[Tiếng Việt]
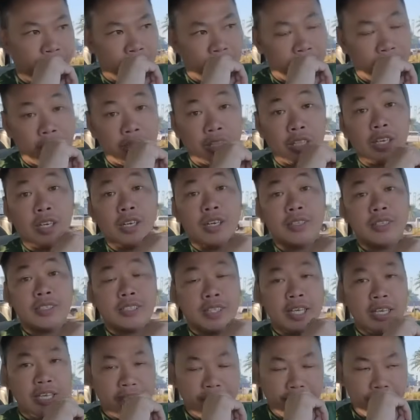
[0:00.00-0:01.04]
thì tưởng nó
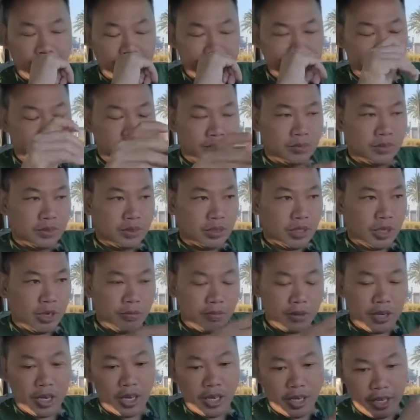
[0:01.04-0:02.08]
sẽ đi phải không thì
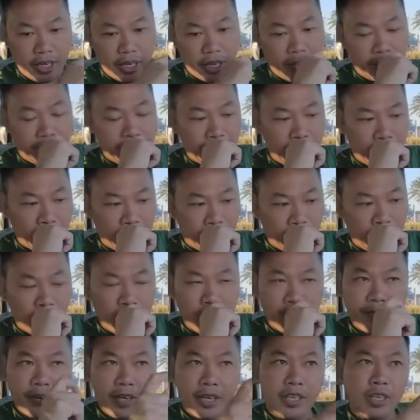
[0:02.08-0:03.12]
lúc đó đó em đang ngồi uống
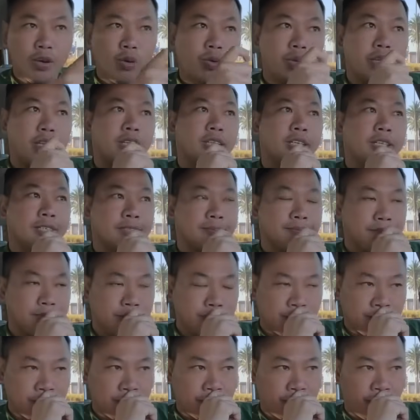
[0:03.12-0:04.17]
cà phê uống với nó
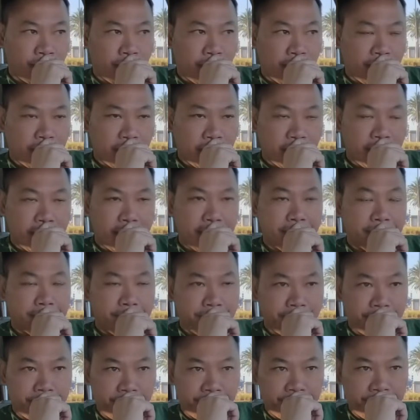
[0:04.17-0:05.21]
thì em nói ê
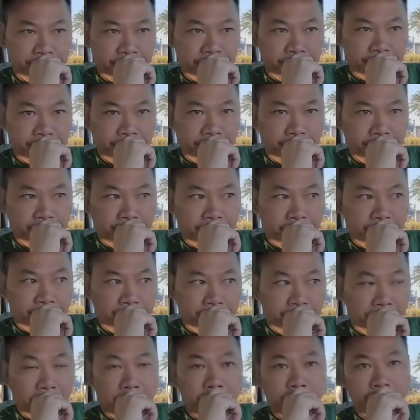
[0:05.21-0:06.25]

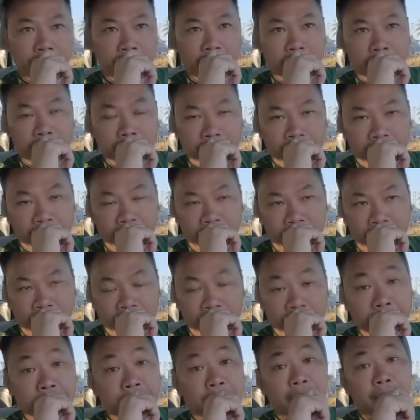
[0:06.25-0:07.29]
mẹ của mày năm nay là
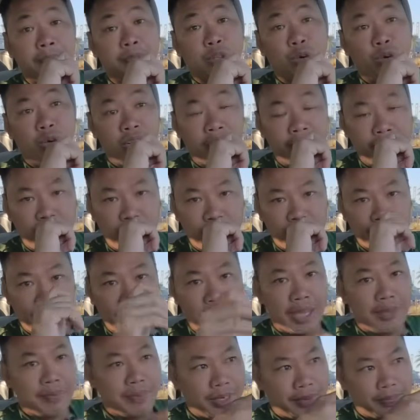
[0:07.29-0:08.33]
55 tuổi rồi phải không tại
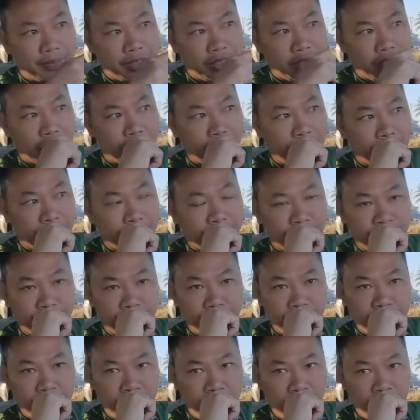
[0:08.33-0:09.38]
20 năm trước rồi các bạn
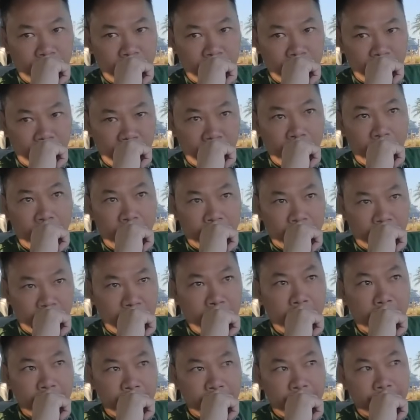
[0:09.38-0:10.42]
bây giờ gần cỡ
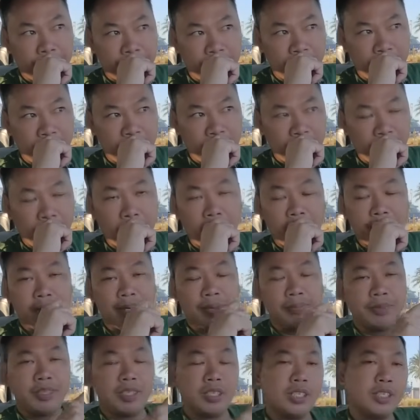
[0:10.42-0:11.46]
20 năm trước đó gần 20
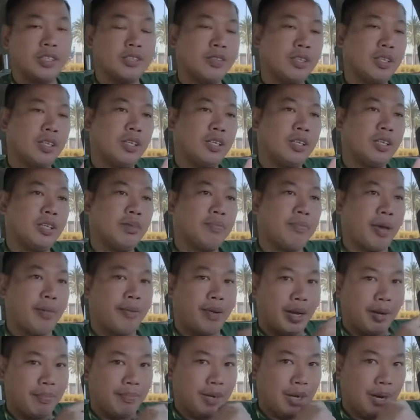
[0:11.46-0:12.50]
năm trước đó mẹ
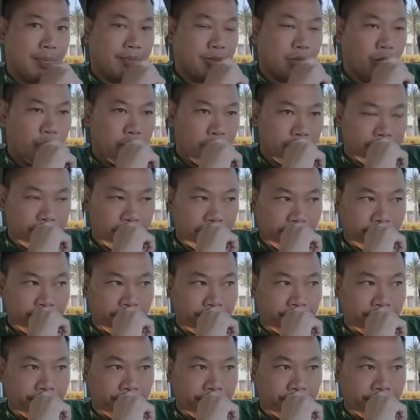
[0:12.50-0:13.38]
mày 55 tuổi rồi phải không